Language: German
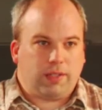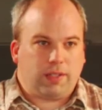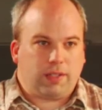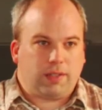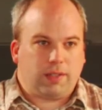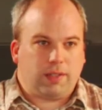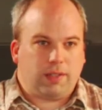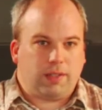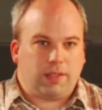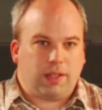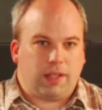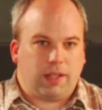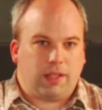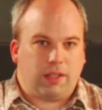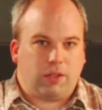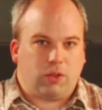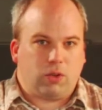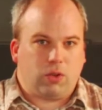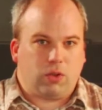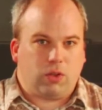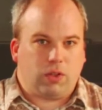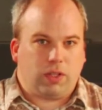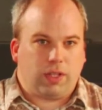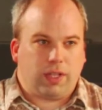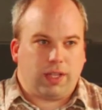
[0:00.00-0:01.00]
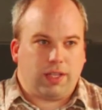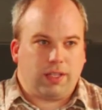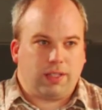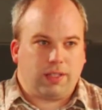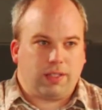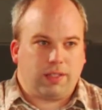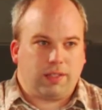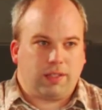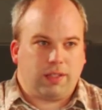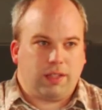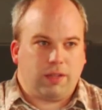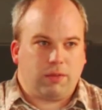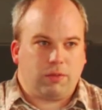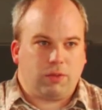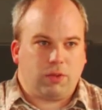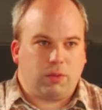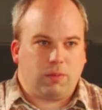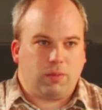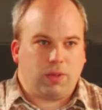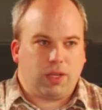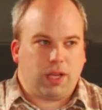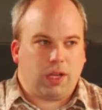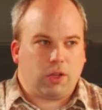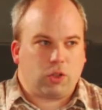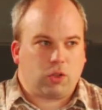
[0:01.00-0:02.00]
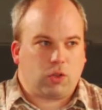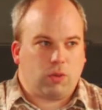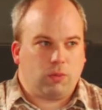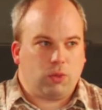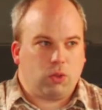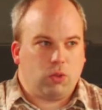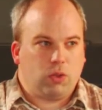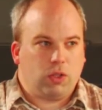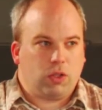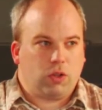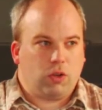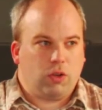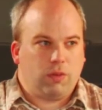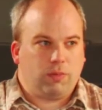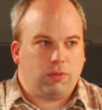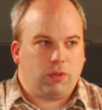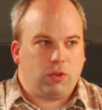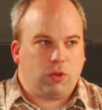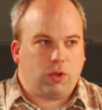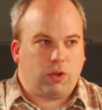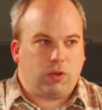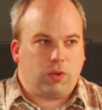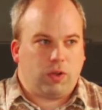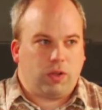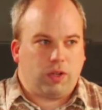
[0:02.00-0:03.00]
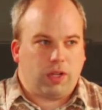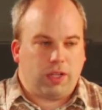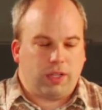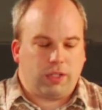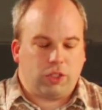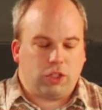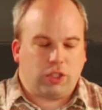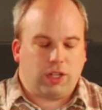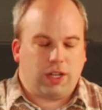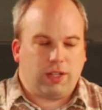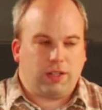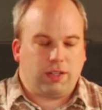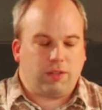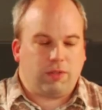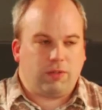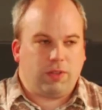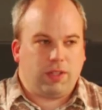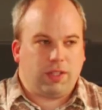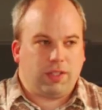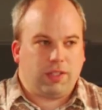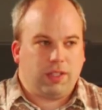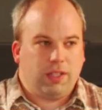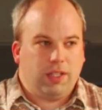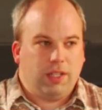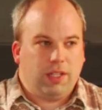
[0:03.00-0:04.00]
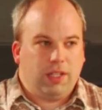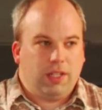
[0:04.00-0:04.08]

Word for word: Das ist ein Kongress, der vom Chaos Computer Club veranstaltet wird.